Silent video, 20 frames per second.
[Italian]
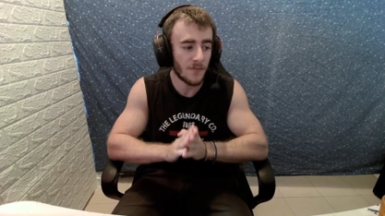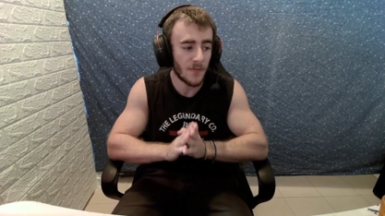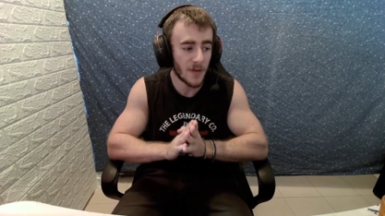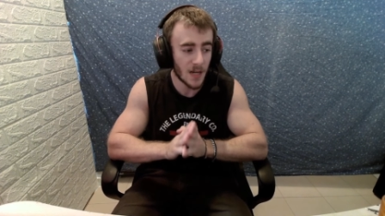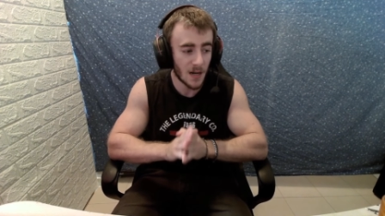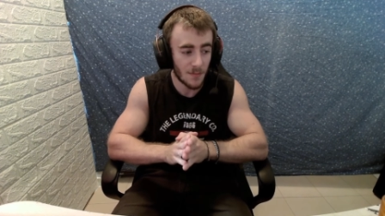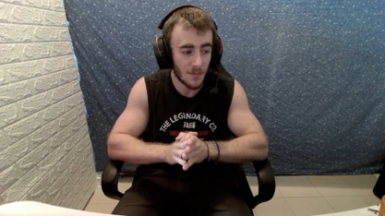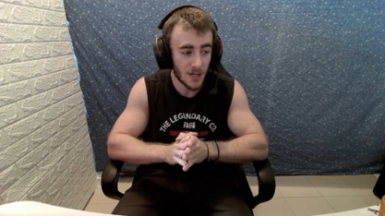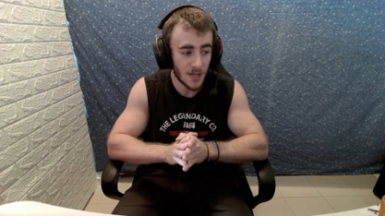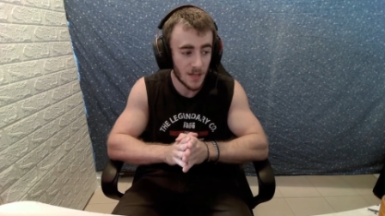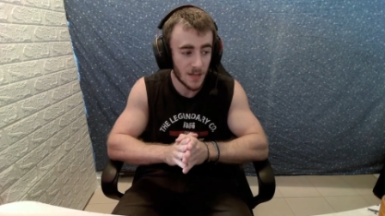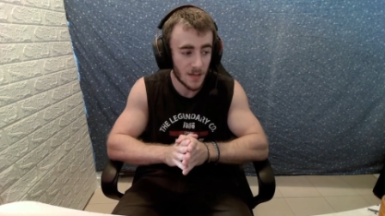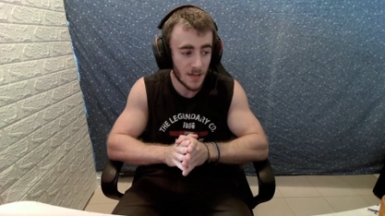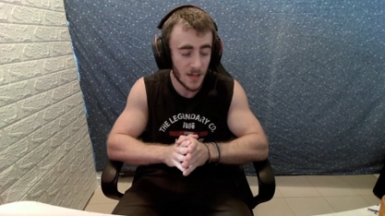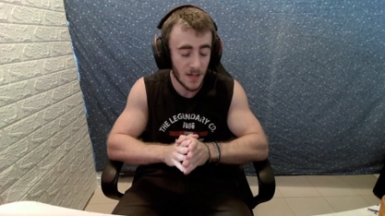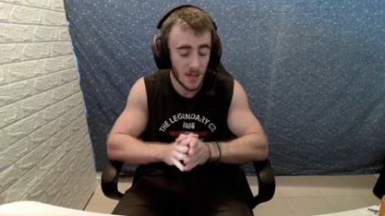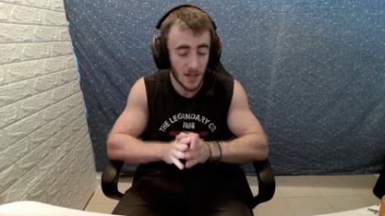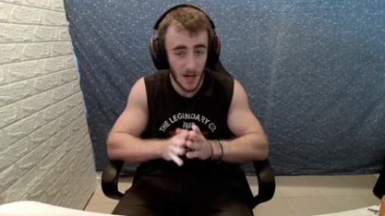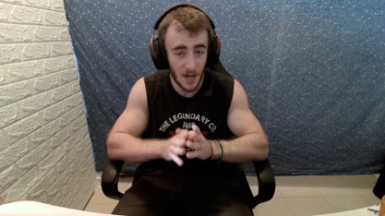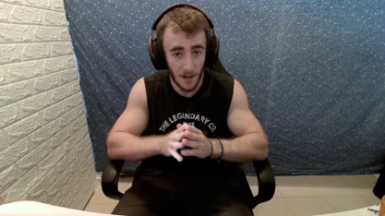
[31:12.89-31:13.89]

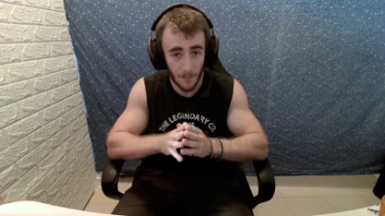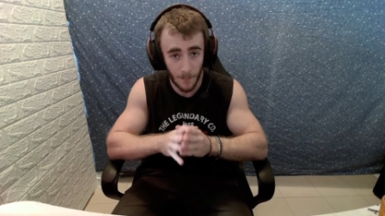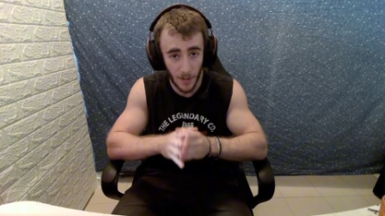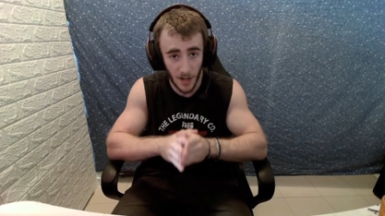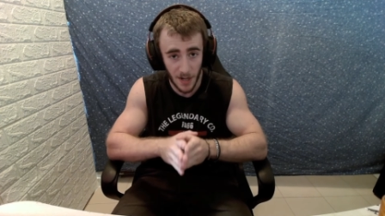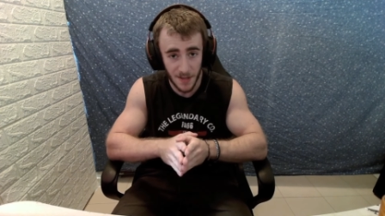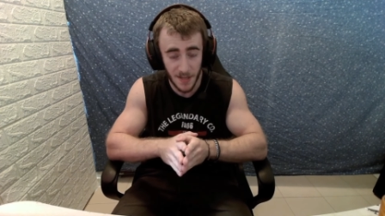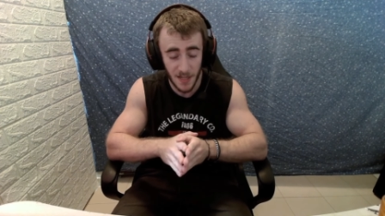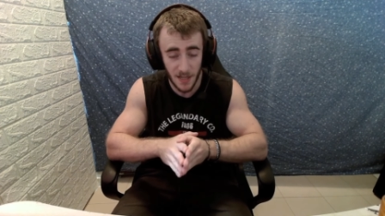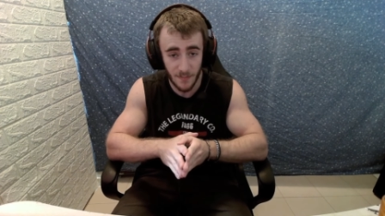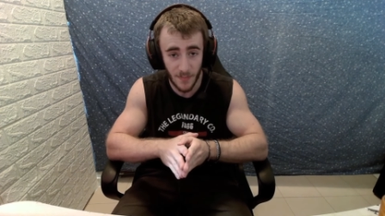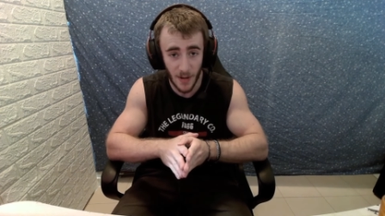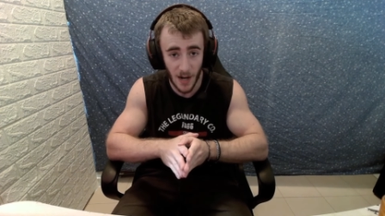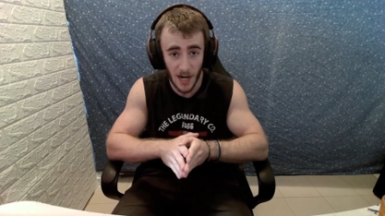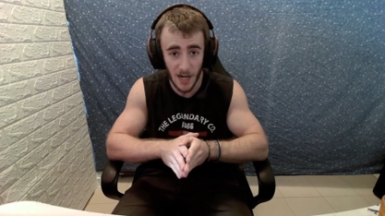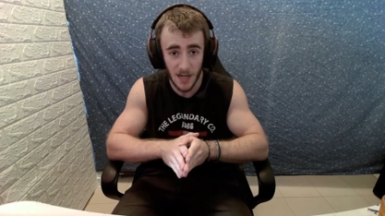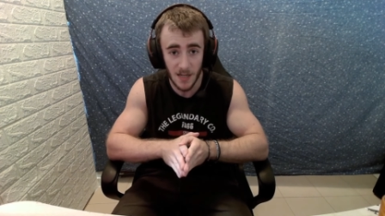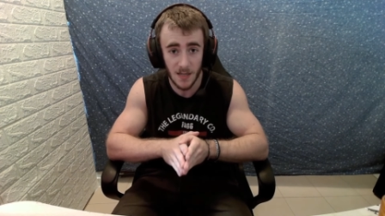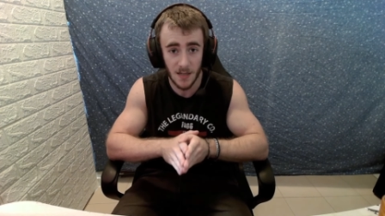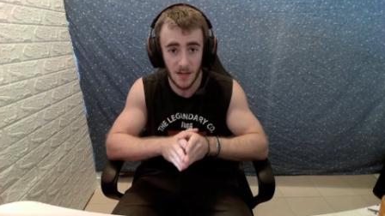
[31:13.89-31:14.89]
veramente, a parte i
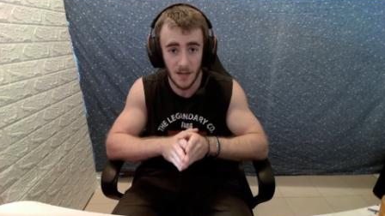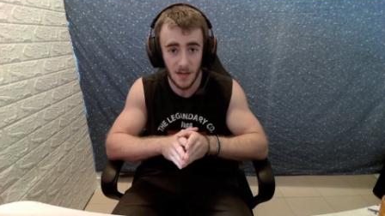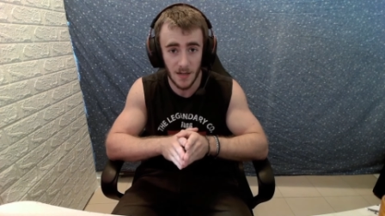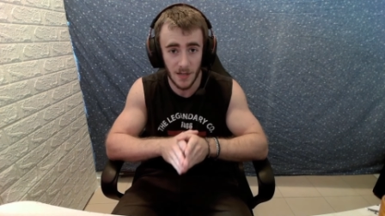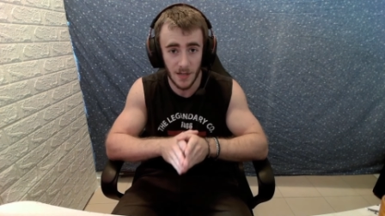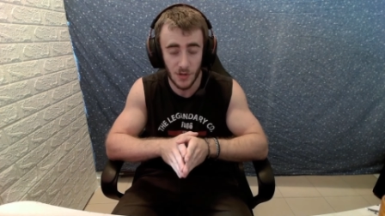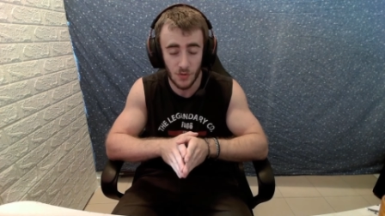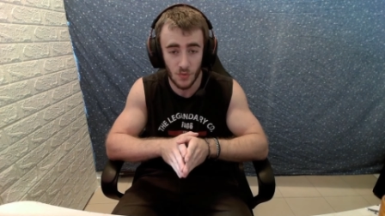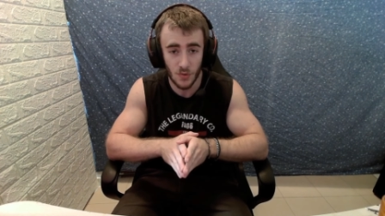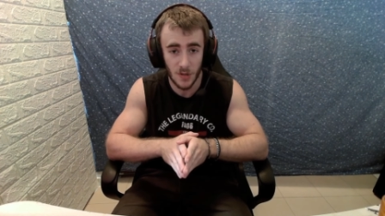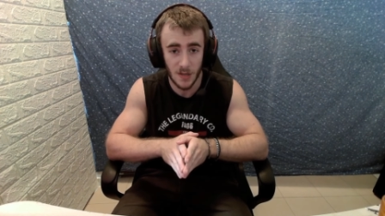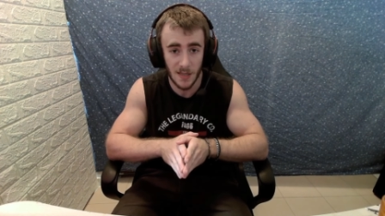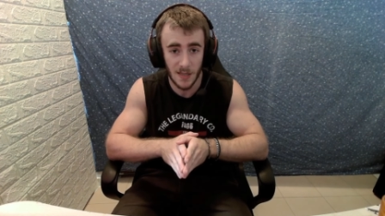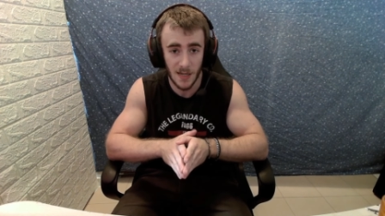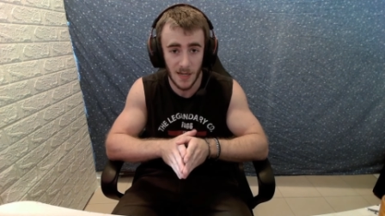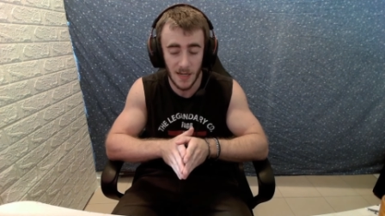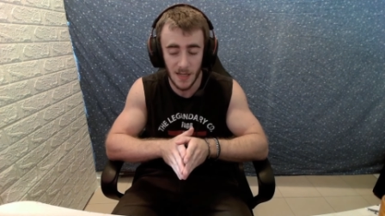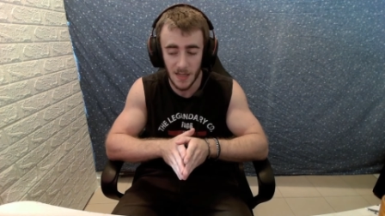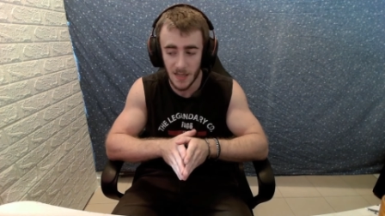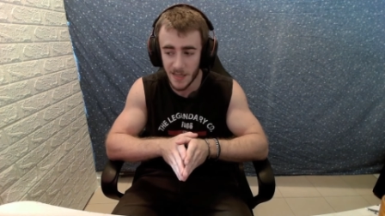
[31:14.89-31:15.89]
bug e
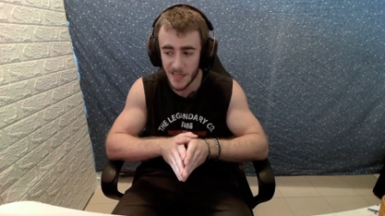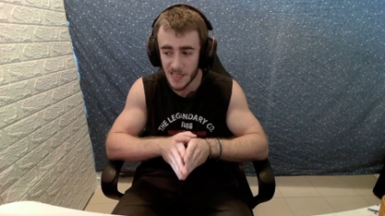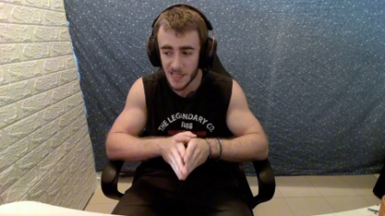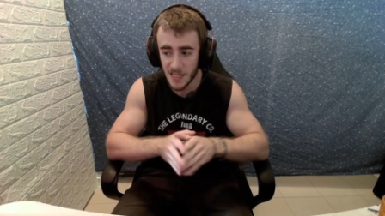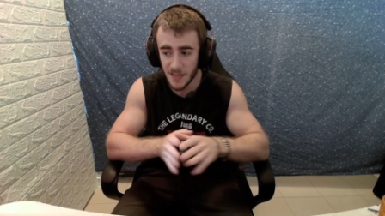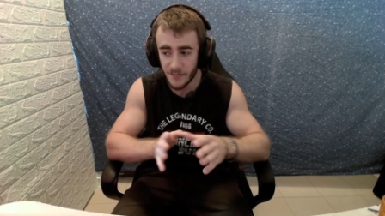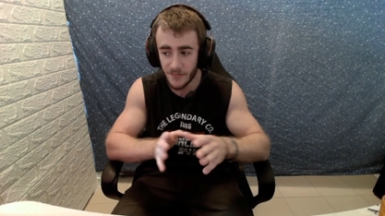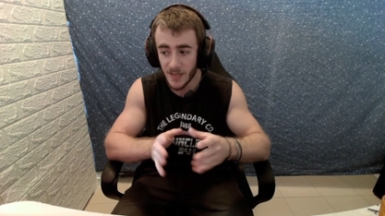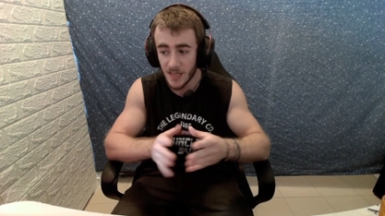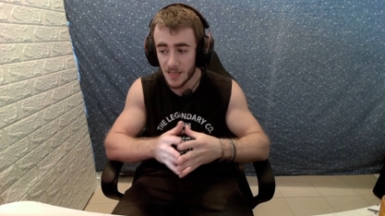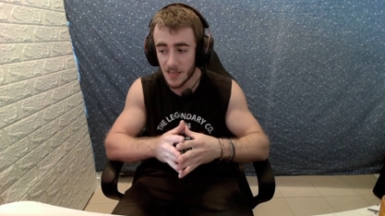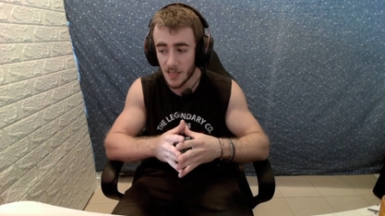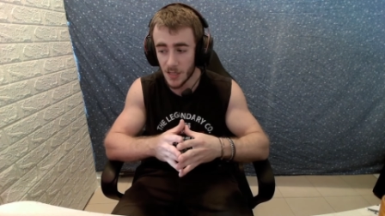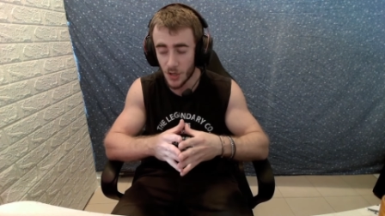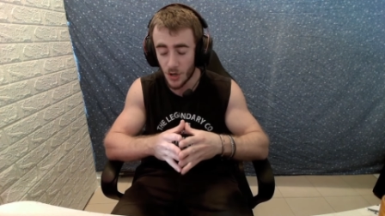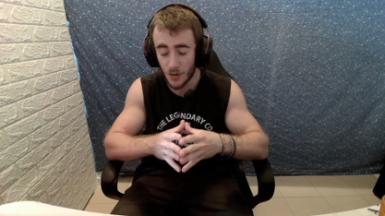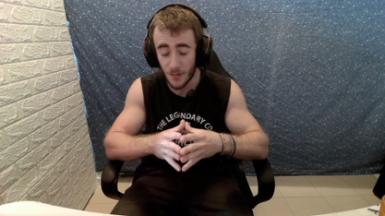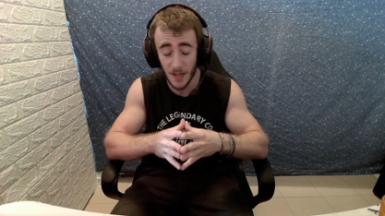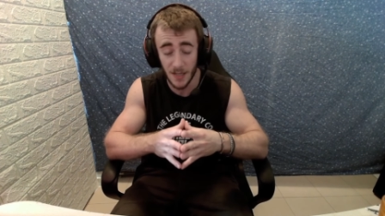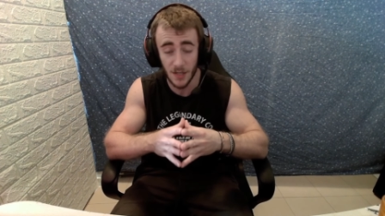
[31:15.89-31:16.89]
tutte le schifezze
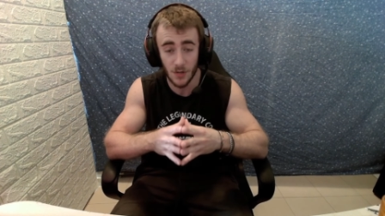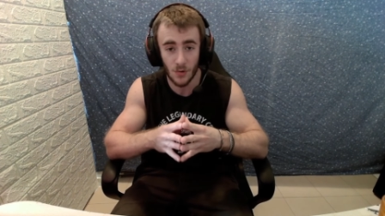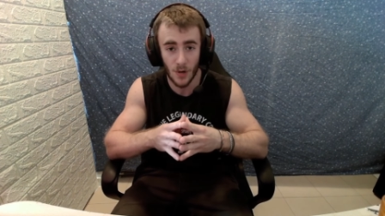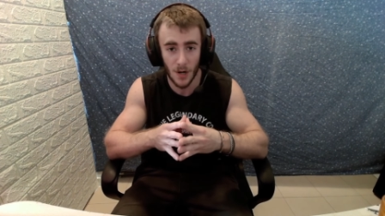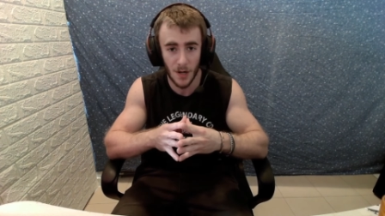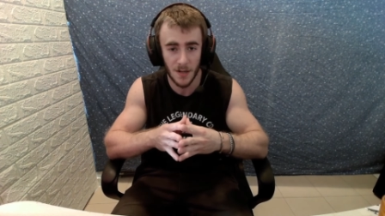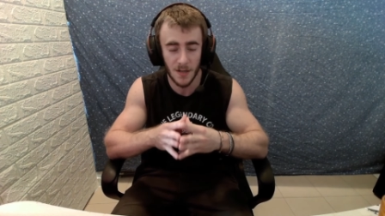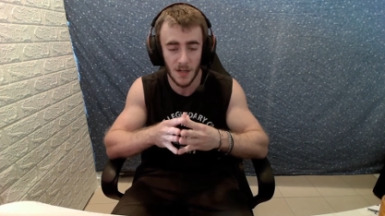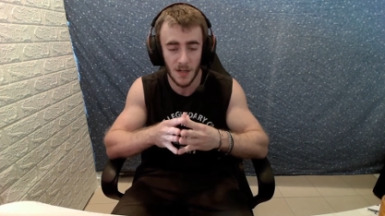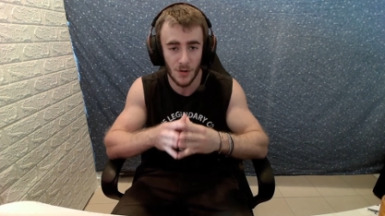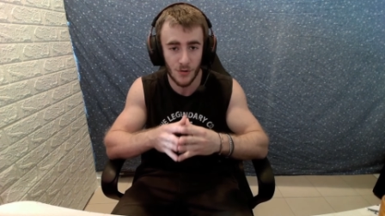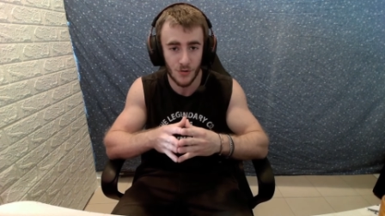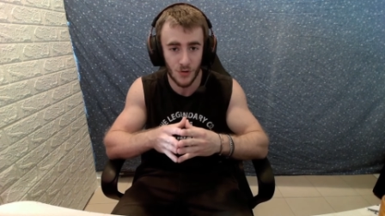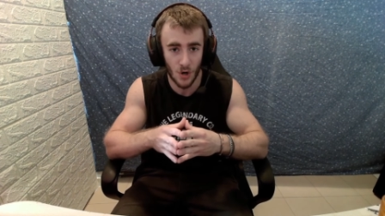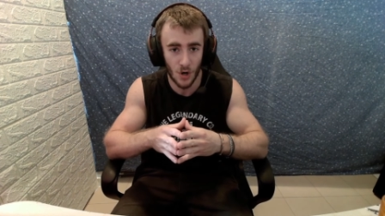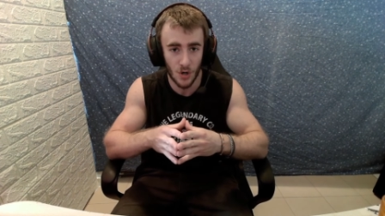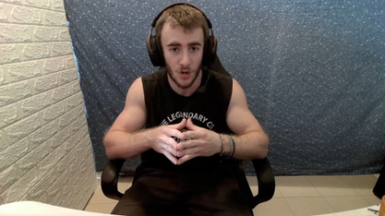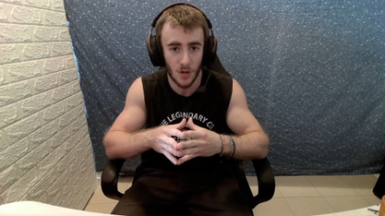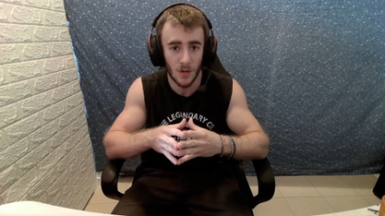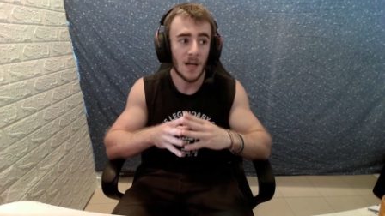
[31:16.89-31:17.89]
trovate durante il
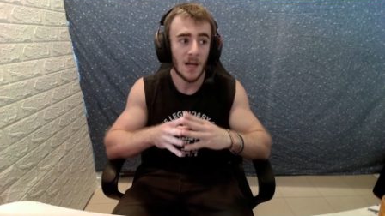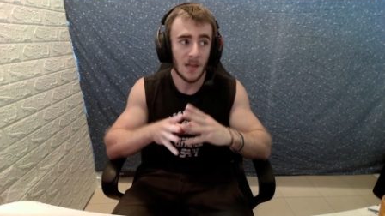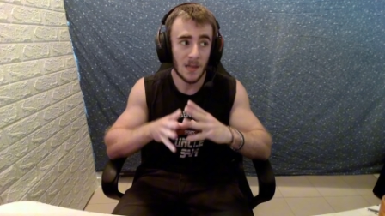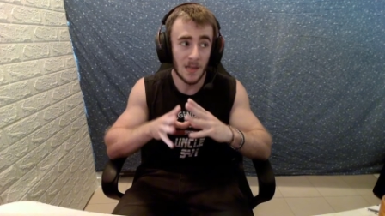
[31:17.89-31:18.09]
gioco,